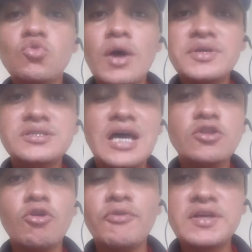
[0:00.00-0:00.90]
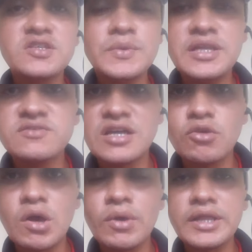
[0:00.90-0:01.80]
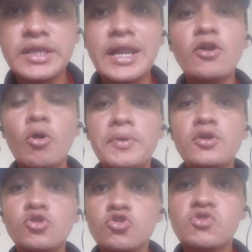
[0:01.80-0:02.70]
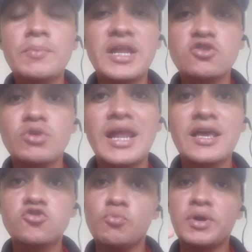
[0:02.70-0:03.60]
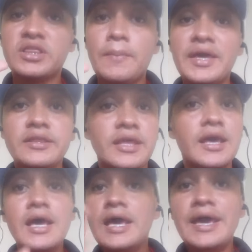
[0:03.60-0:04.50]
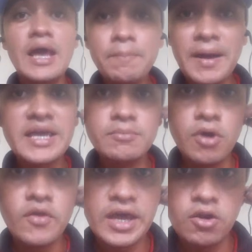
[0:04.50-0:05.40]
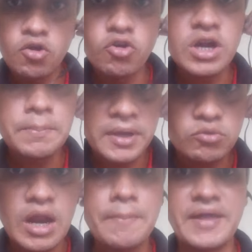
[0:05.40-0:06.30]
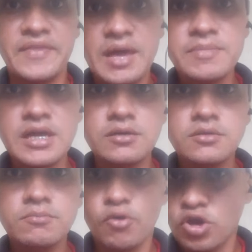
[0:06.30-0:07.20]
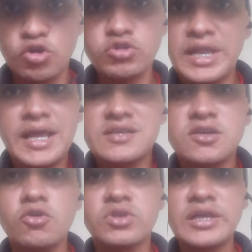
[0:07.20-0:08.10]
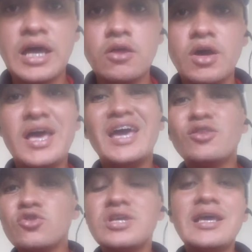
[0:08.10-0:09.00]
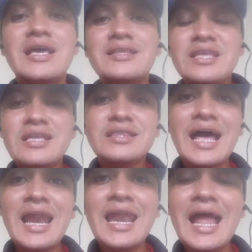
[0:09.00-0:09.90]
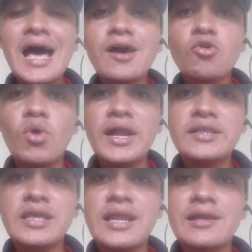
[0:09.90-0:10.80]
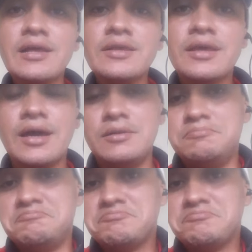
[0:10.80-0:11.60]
suavizando, flexibilizando la cuarentena, no, pero entonces Venezuela, que supuestamente es el país modelo con respecto a la pandemia, porque no tiene casi contagiados, entonces dicta la cuarentena radical.